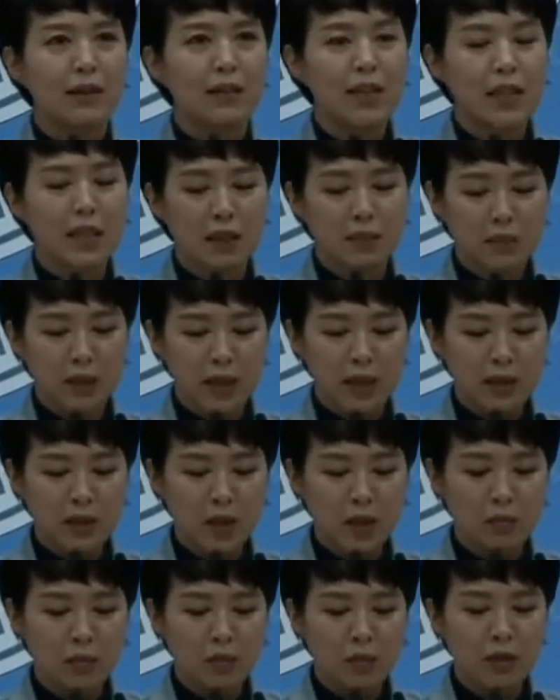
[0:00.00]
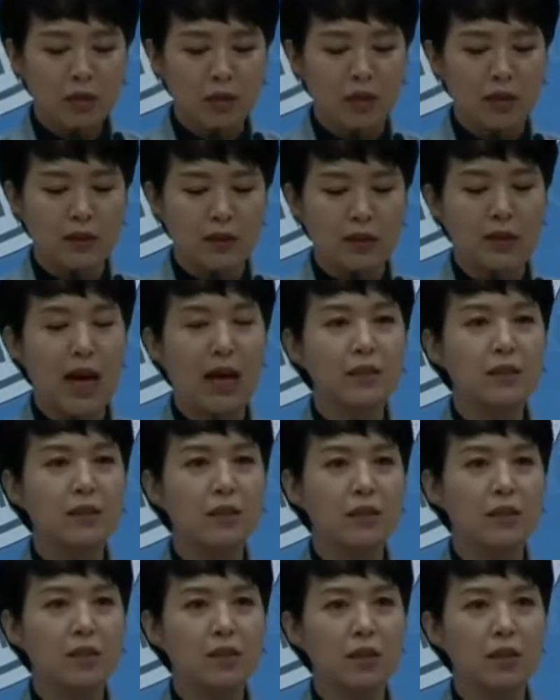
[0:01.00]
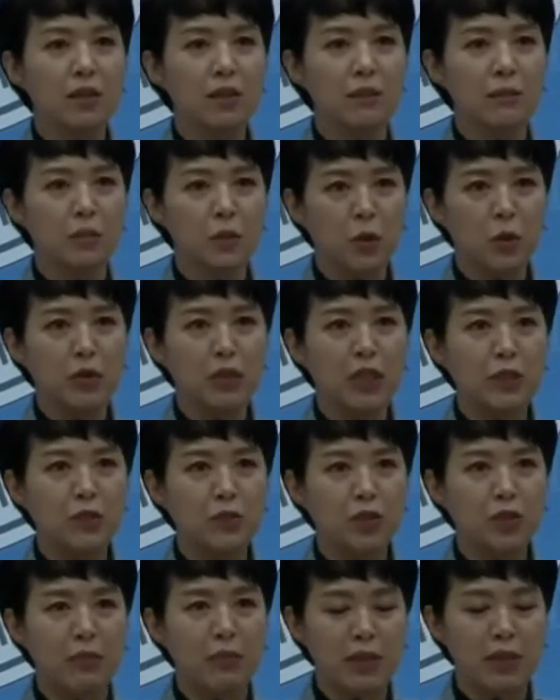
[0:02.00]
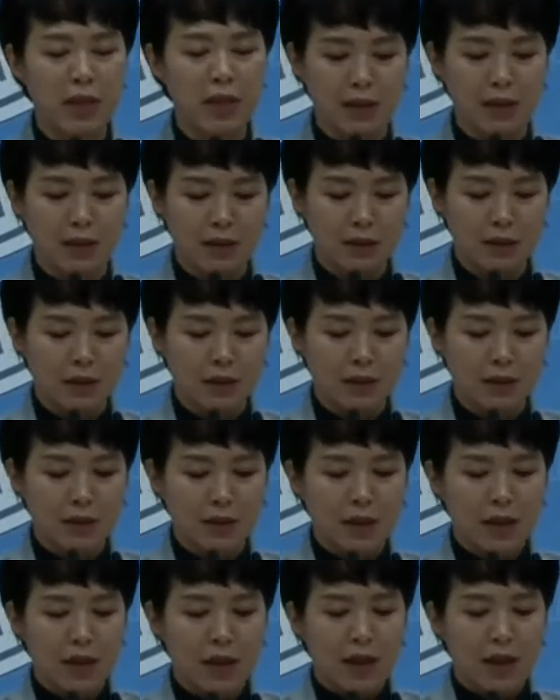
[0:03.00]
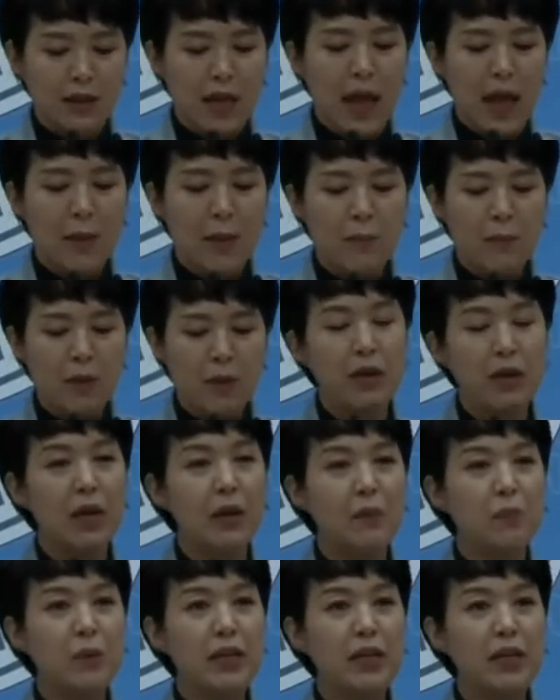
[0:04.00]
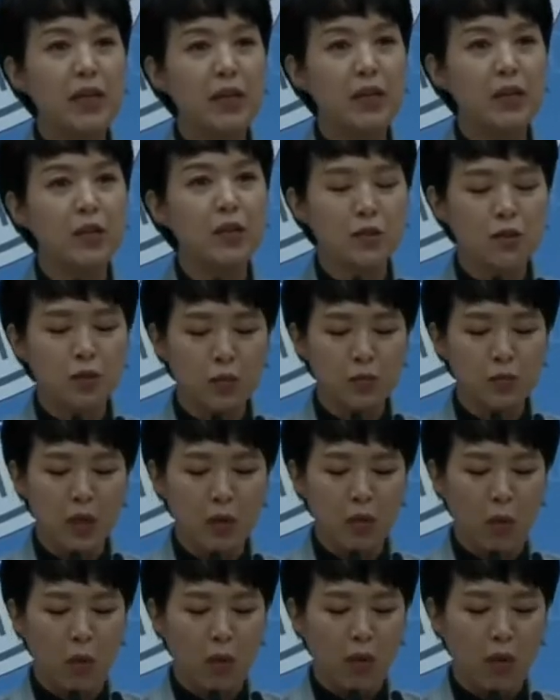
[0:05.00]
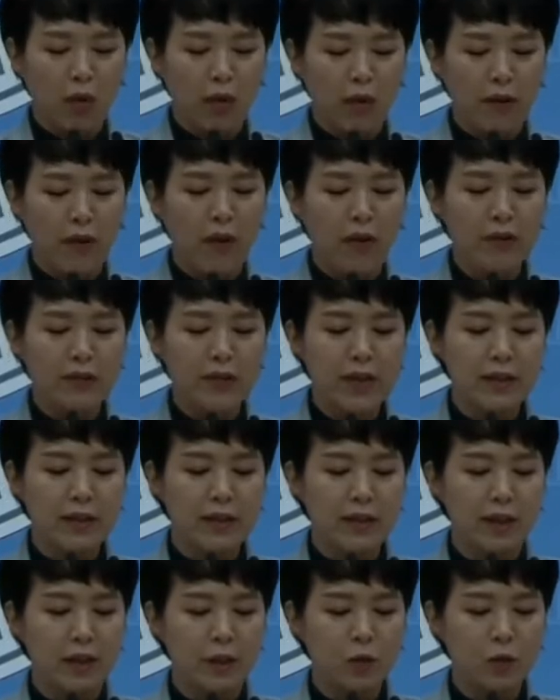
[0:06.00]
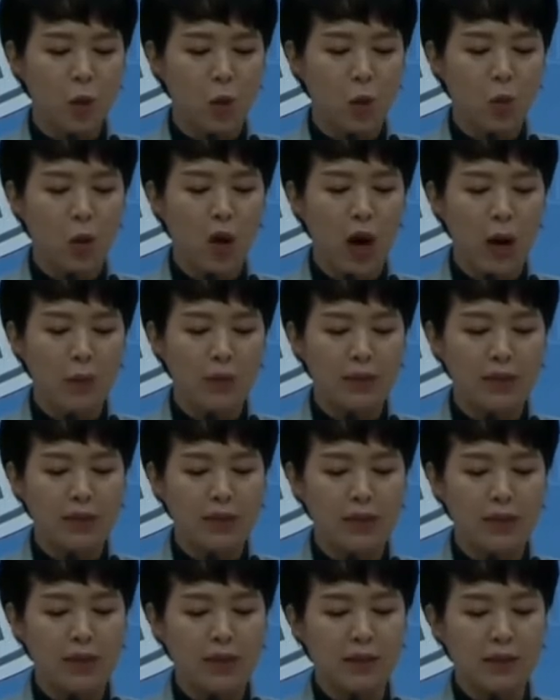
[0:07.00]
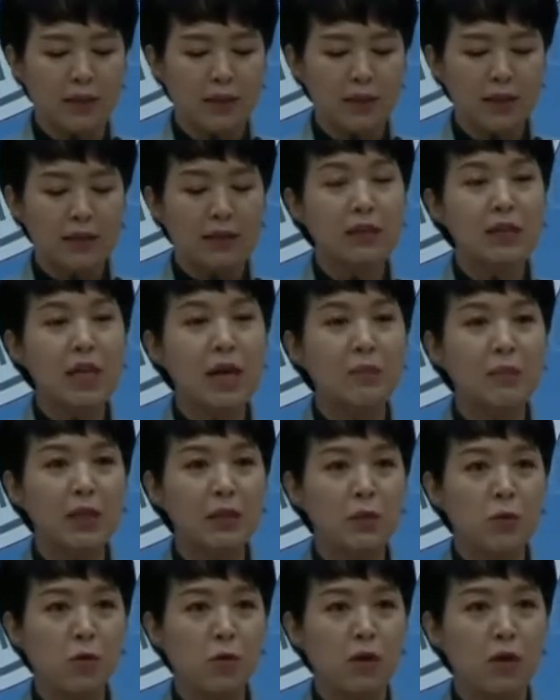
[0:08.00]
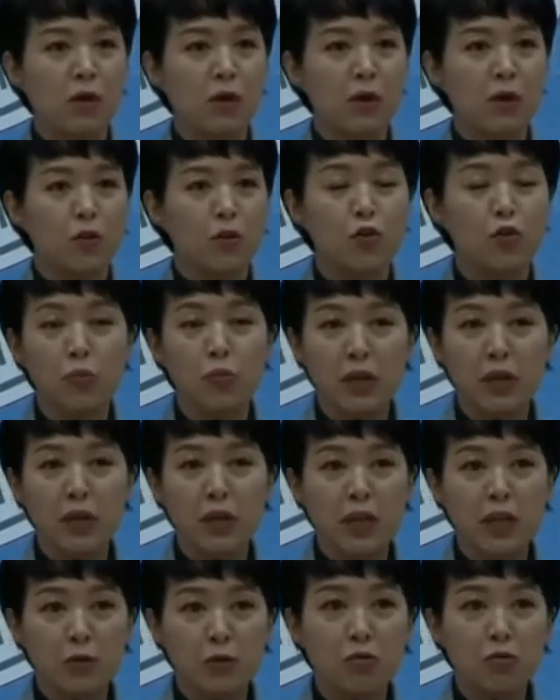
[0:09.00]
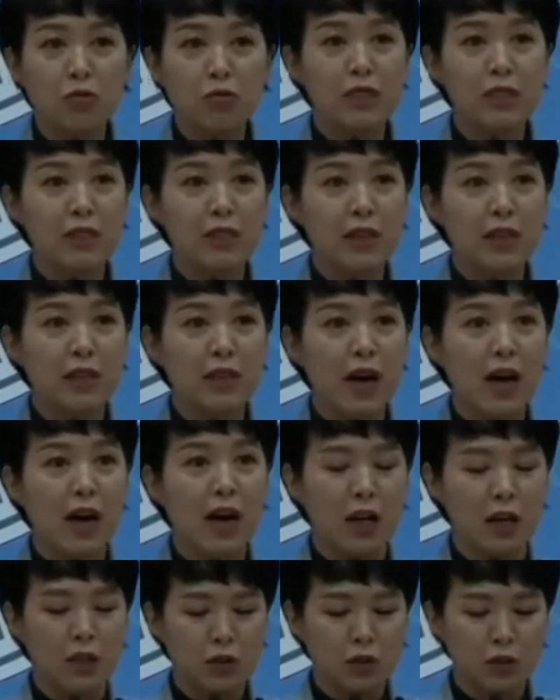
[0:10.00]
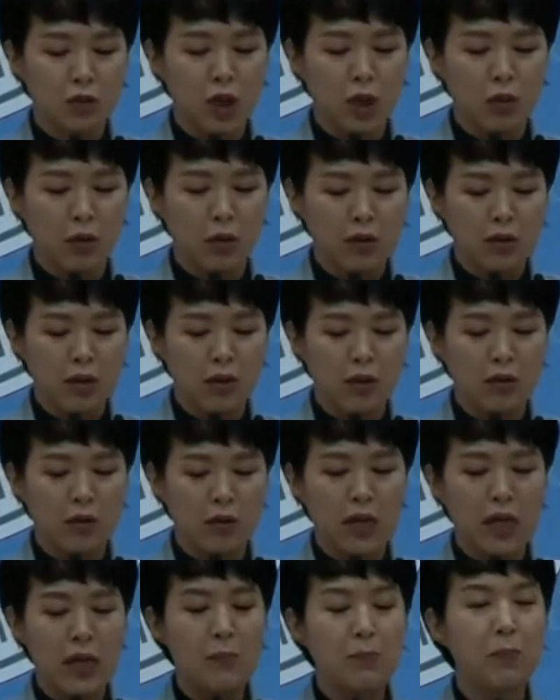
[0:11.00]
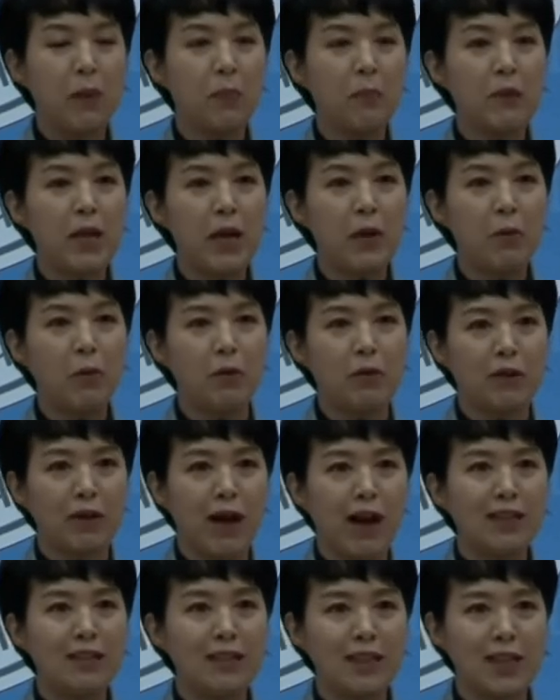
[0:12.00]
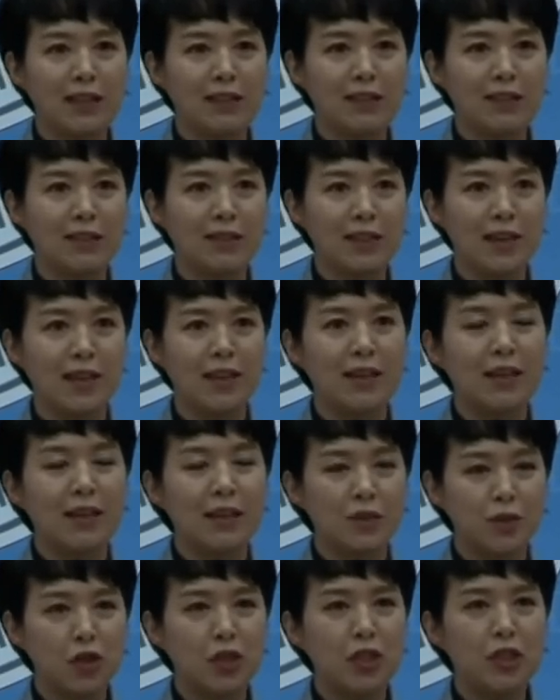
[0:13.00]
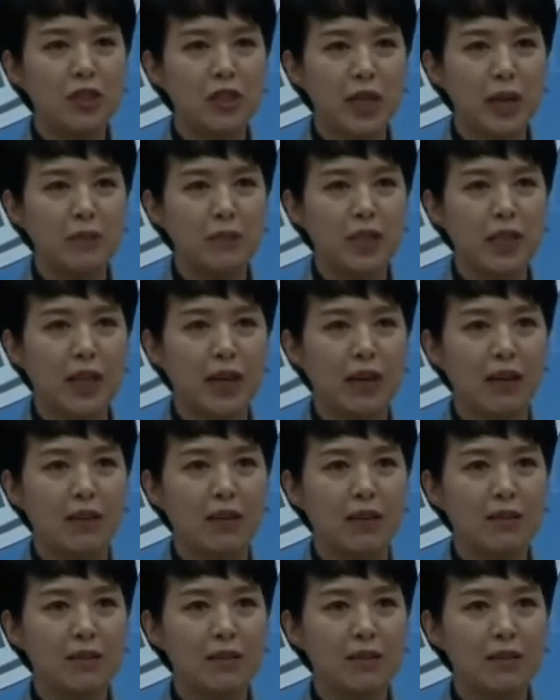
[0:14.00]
지금 이 정부는 작전처럼 돌진 중입니다. 내 편에 비리를 숨기고 영생을 도모함인지 그나마도 국민이 눈치챌까 두려워서 입법 예고를 하지 않은 채 쉬쉬합니다.